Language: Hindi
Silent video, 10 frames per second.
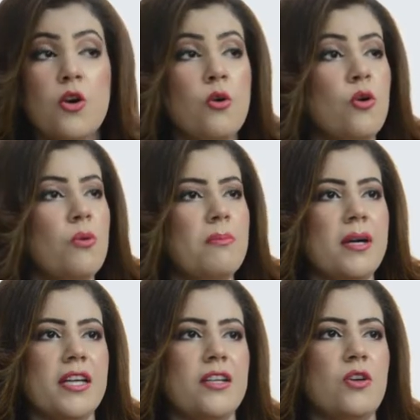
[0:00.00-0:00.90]
ओ
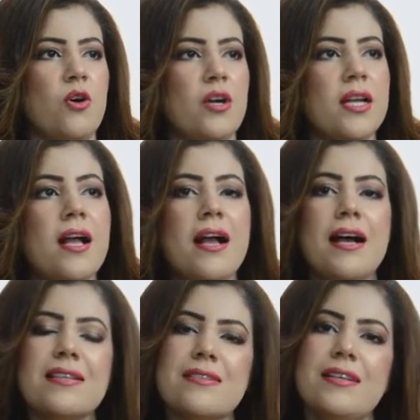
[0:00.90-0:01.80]
माई गॉड
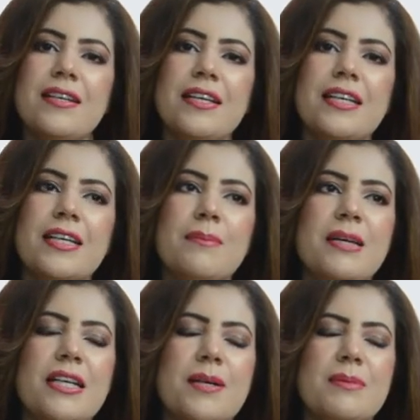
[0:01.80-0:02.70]
ऐसा नहीं है कि
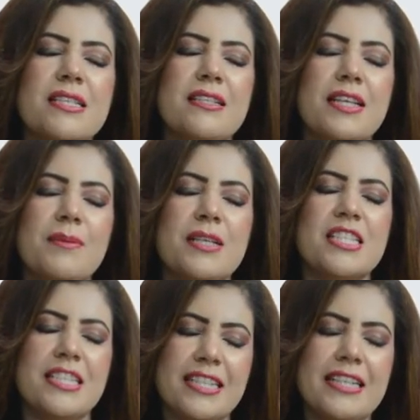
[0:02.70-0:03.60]
मैंने कभी ज़िंदगी में
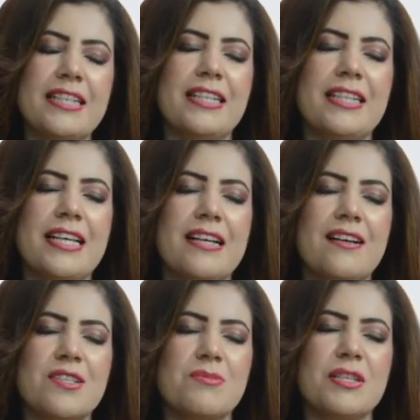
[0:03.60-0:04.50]
चीटिंग नहीं की
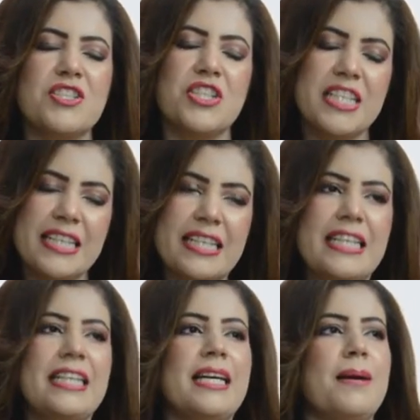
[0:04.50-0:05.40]
क्लास में चीटिंग
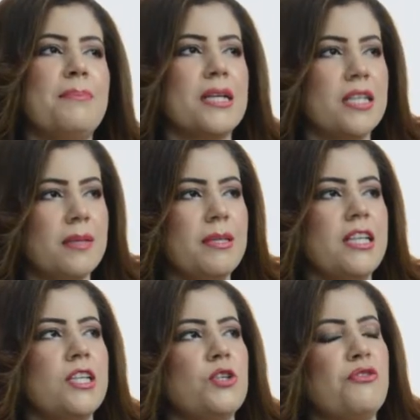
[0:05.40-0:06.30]
की है पकड़ी भी
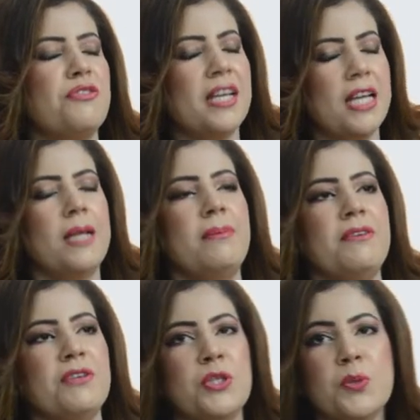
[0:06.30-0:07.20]
गई हूँ फेल
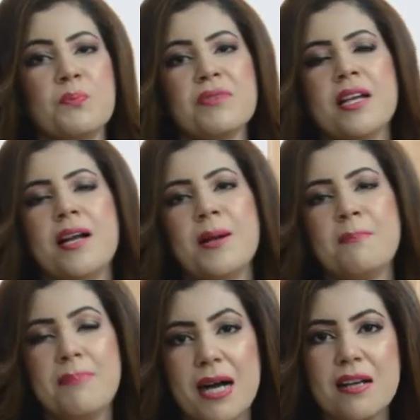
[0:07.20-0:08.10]
भी हुई हूँ
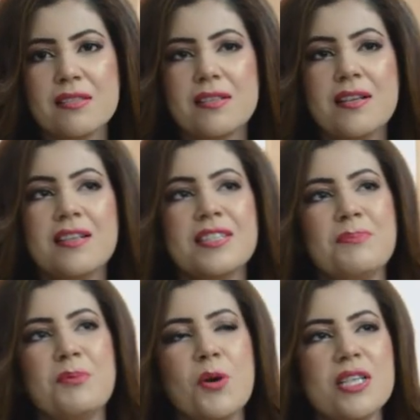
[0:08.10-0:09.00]
बट
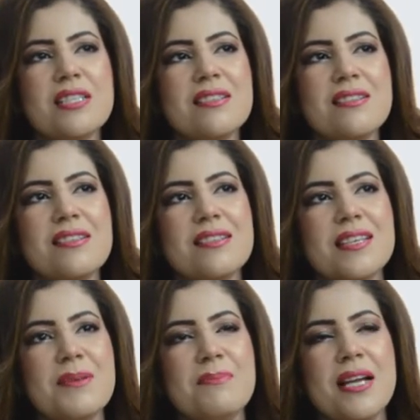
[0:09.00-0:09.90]
द पॉइंट इज दिस
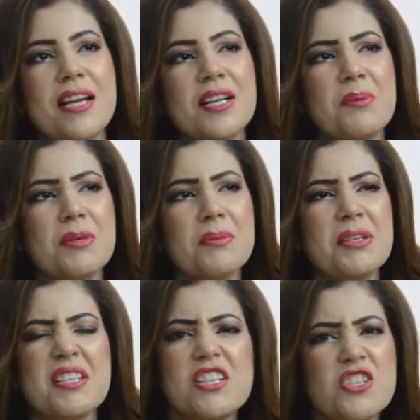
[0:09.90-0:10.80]
कि मैं कभी
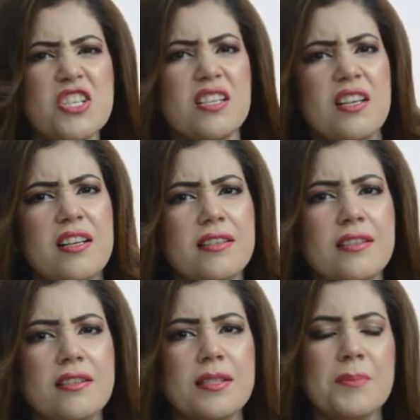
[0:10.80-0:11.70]
भी टेंशन नहीं
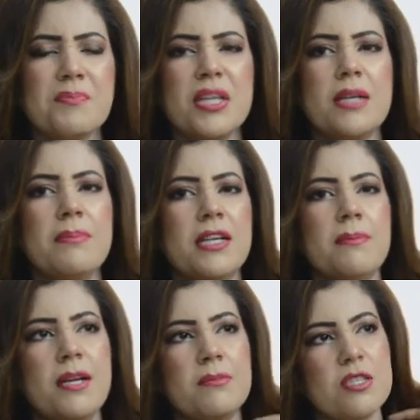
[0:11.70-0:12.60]
लेती थी मेरे
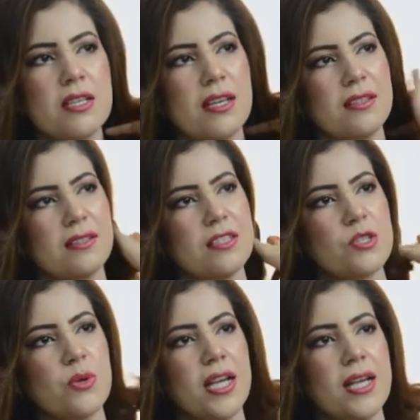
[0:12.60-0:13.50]
बड़े भाई मुझसे कहते थे
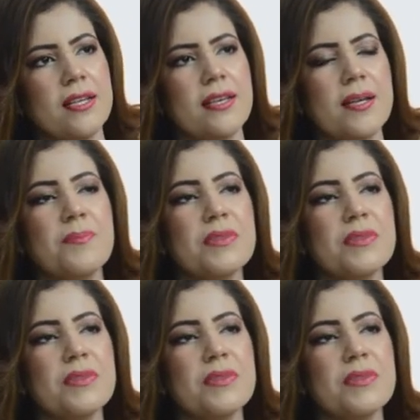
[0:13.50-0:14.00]
सुहेल के